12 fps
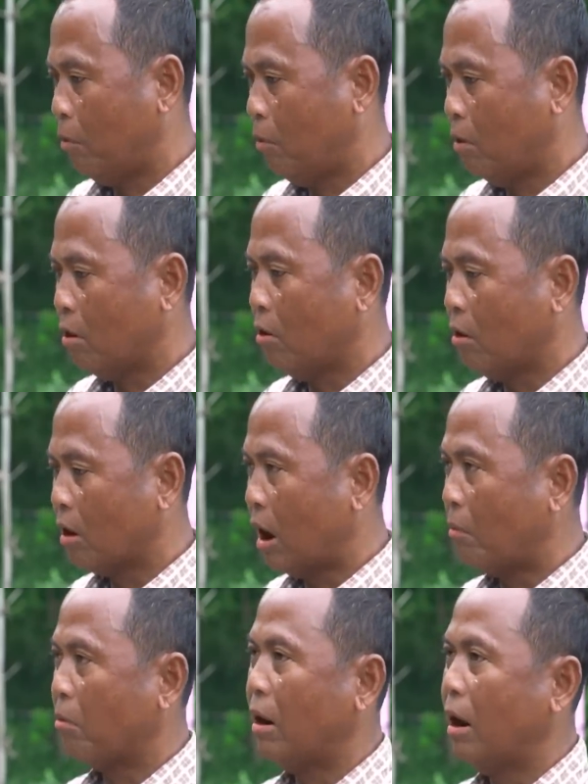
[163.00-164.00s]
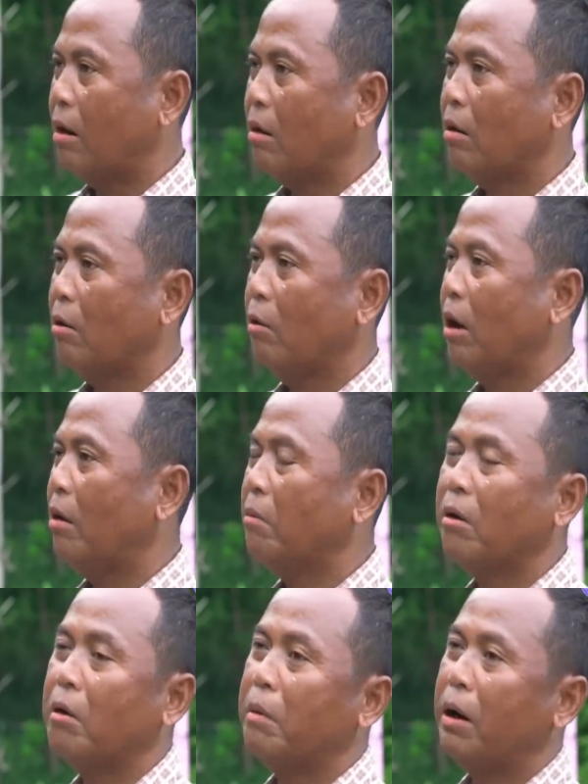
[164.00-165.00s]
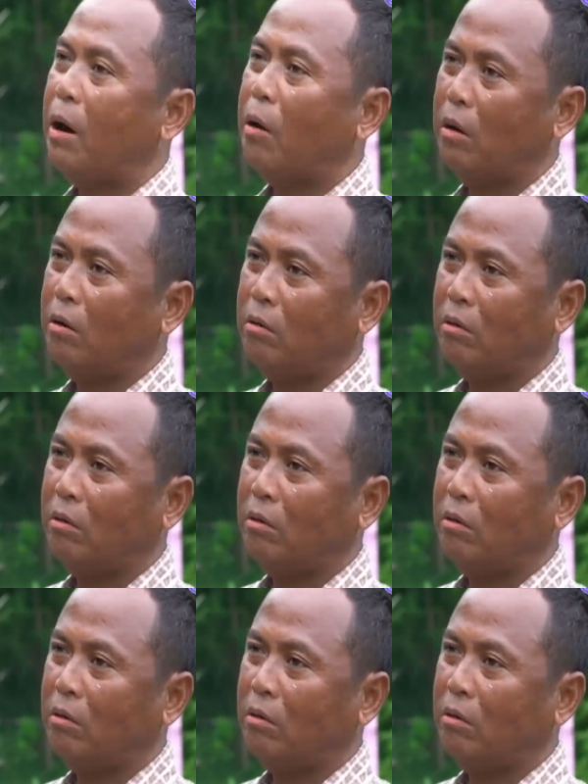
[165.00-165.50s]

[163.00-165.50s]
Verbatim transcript: คนโทรจับตัวนี้คนหน้าไม่ค่อยไปเอาหรอก